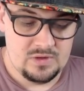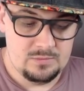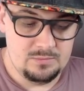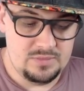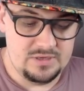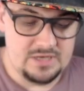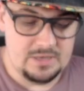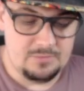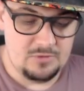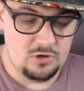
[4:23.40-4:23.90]

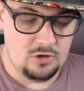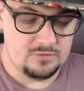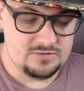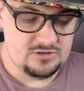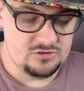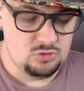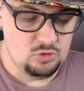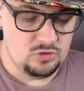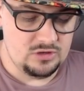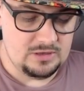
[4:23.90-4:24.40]
Bin ja immer noch auf
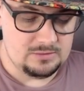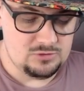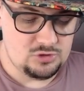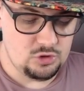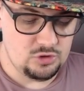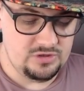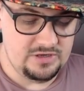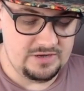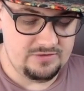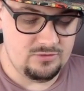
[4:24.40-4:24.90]
der Suche nach einem
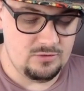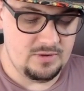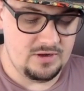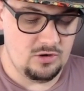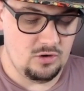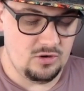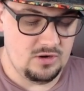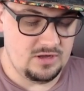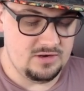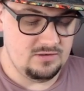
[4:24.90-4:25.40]
schönen Deck für mein
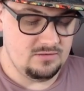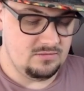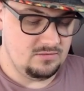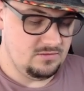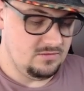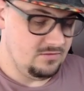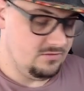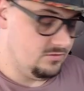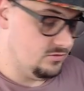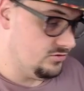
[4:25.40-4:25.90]
Online,
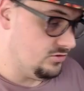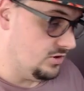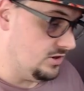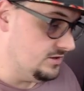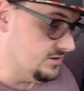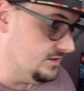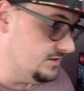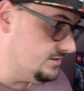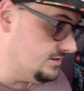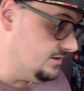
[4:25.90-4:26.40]
fürs
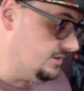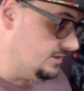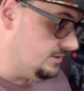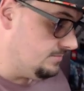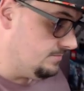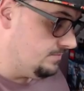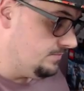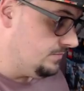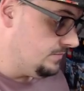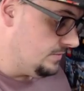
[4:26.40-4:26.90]
Online-TCG.
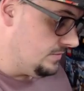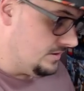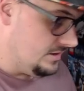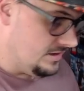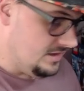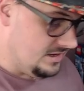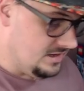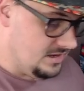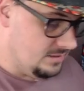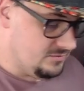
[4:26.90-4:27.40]

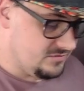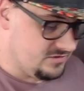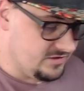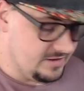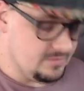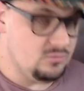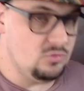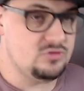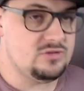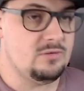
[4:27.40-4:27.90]
Aha, im
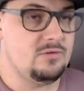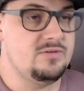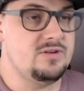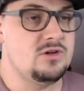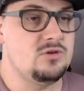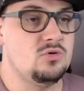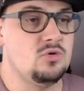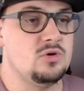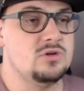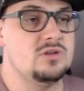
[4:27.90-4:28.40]
zweiten Booster haben wir wieder
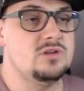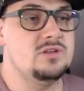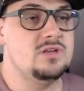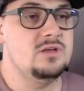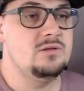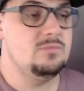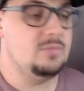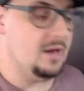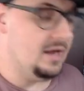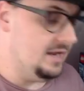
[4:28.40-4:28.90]
einen Code.
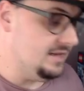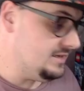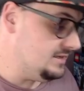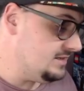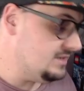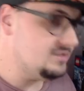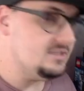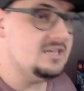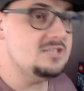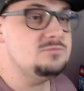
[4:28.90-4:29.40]
Den behalte ich
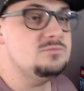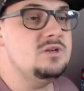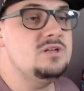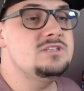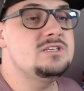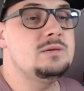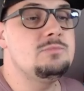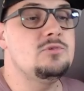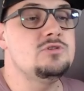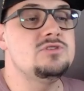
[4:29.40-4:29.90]
jetzt erstmal.
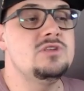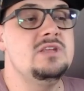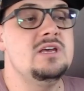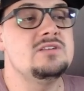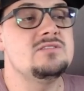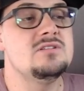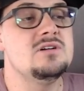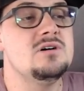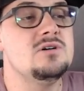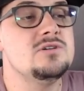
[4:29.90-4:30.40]
Ich gebe euch den
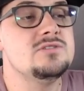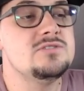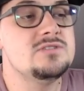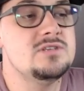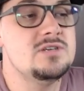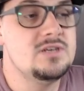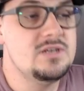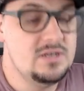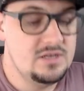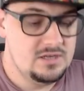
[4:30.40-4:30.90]
nächsten raus.
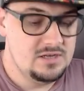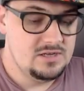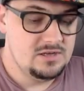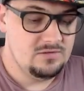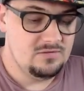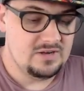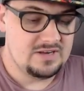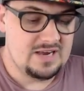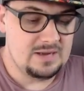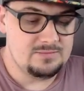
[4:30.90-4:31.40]

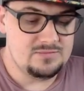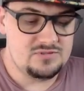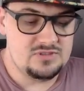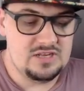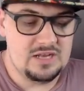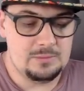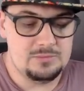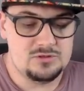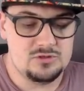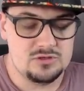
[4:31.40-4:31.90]
Bei
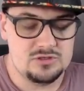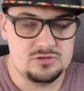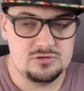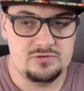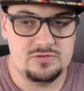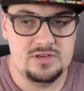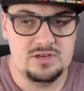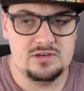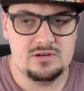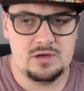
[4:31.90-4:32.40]
Kampfziel habe ich noch nicht so
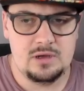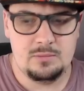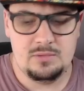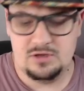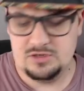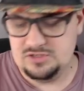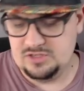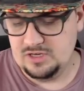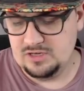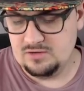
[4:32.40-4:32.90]
viele,
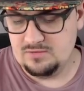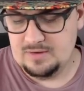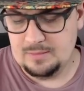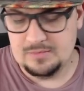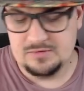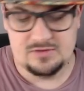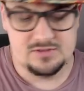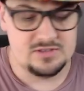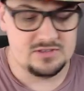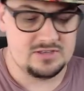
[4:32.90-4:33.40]
aber ich denke,
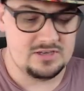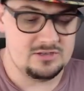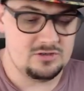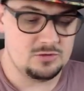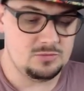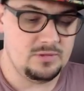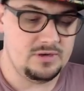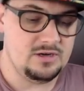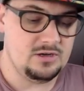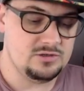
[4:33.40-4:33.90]
Flamme Finsternis kann ich
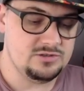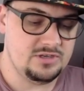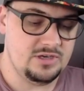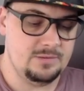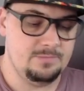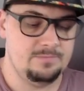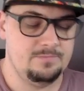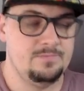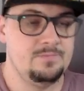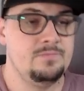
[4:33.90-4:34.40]
euch mal einen rausgeben.